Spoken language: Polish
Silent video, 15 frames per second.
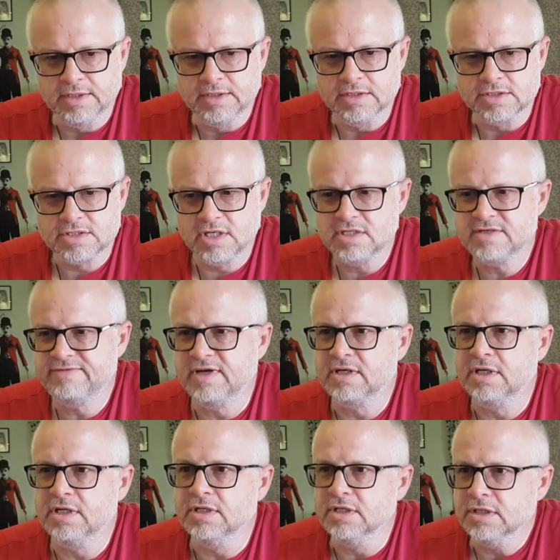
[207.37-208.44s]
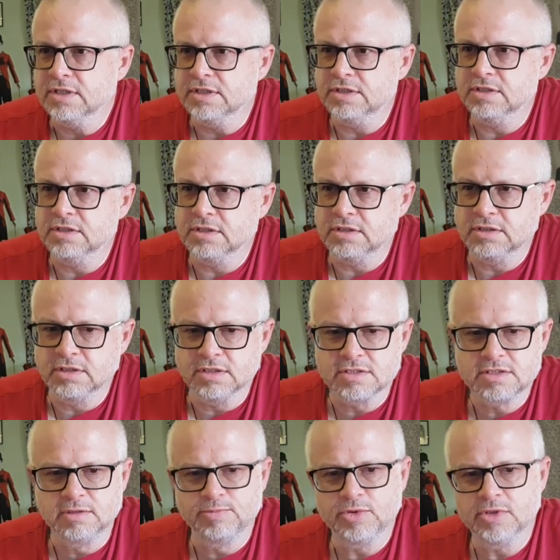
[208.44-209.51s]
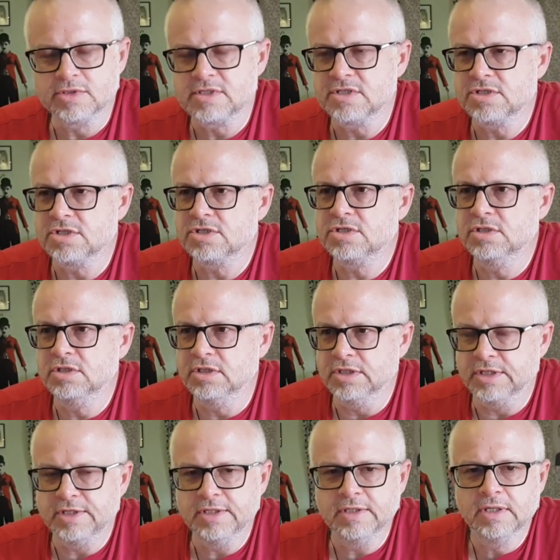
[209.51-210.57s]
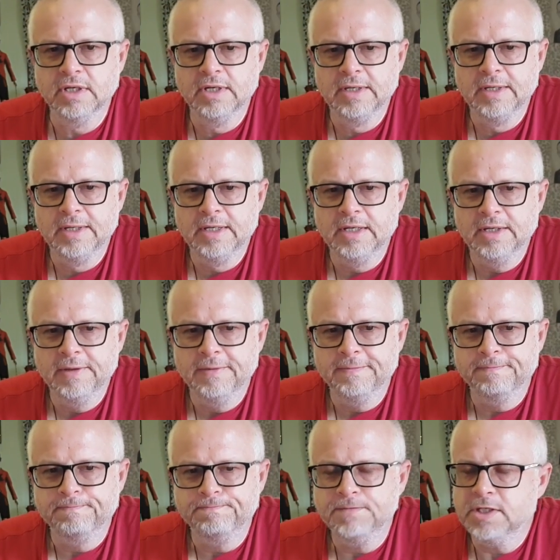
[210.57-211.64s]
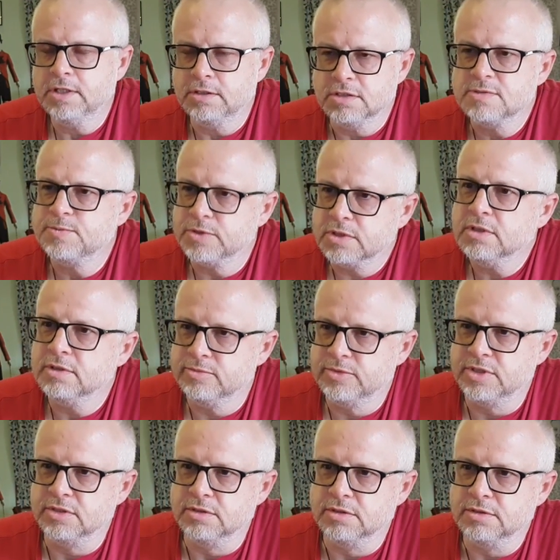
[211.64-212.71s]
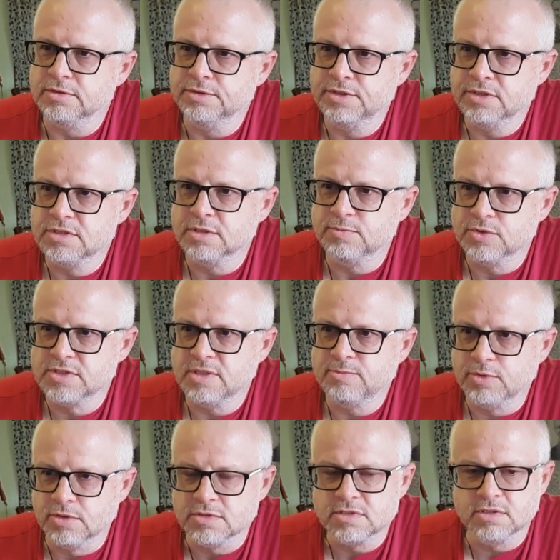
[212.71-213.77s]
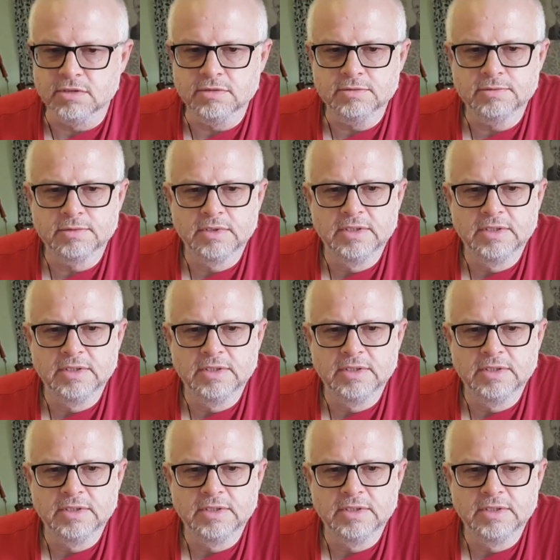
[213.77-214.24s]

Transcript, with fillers: Scheißwageny i, i rozsypujące się silniki, nie, nie spotkałem tego nigdzie poza Polską.